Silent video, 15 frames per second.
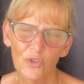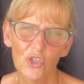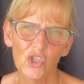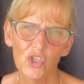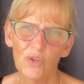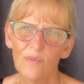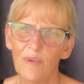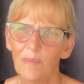
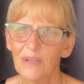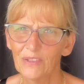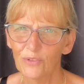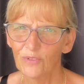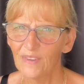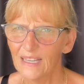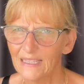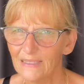schlimm, wenn man
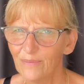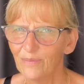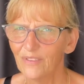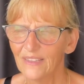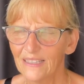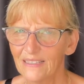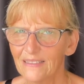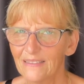so weit
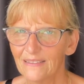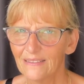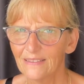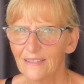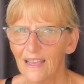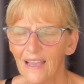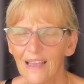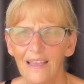entfernt ist,
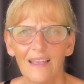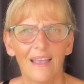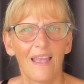ja.